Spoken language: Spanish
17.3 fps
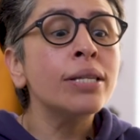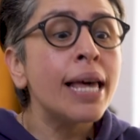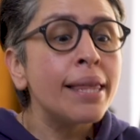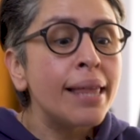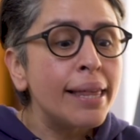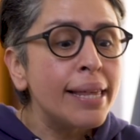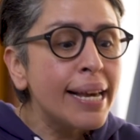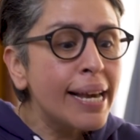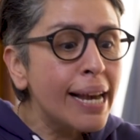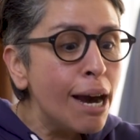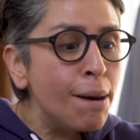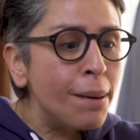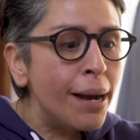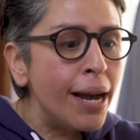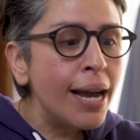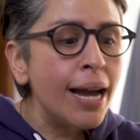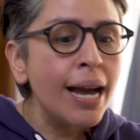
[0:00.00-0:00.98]
se
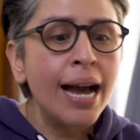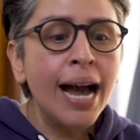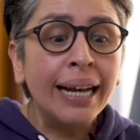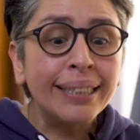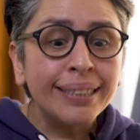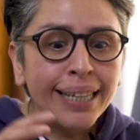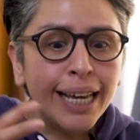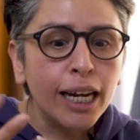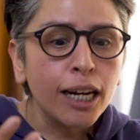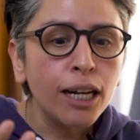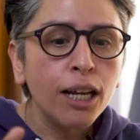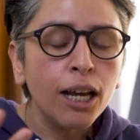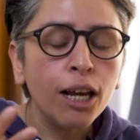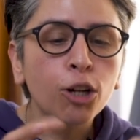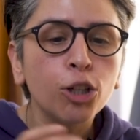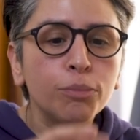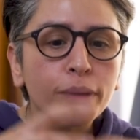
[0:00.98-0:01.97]
dedicaba a
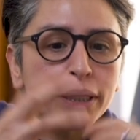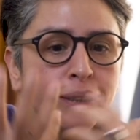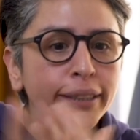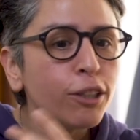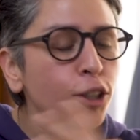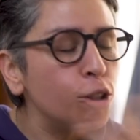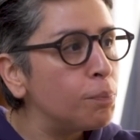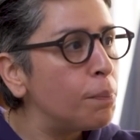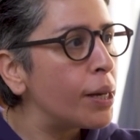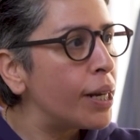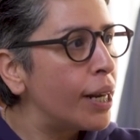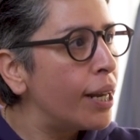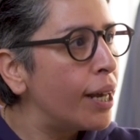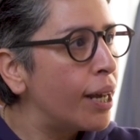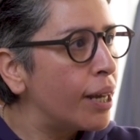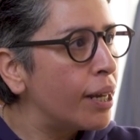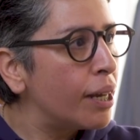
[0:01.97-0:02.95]
hacer los vestidos
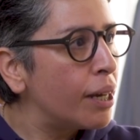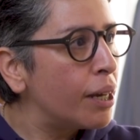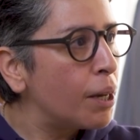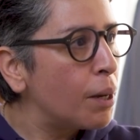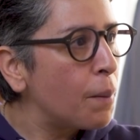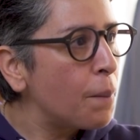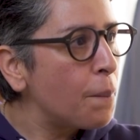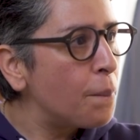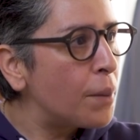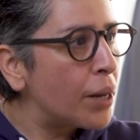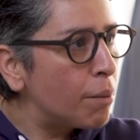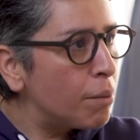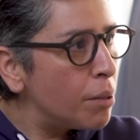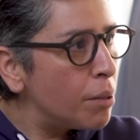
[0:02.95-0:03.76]
para para